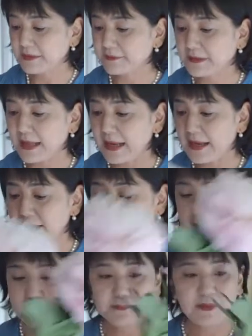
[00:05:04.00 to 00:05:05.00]
しますね
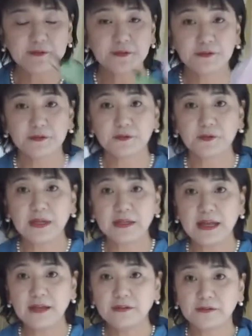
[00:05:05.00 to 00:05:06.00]
まずこれ
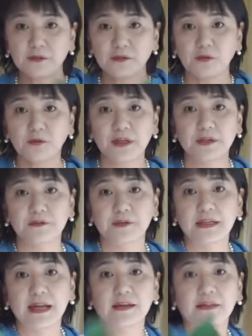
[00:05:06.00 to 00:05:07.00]
ねすごく大き
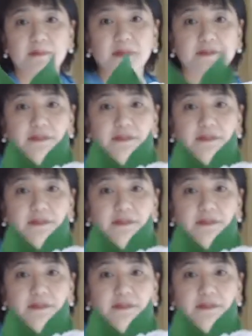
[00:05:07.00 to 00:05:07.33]
く開いて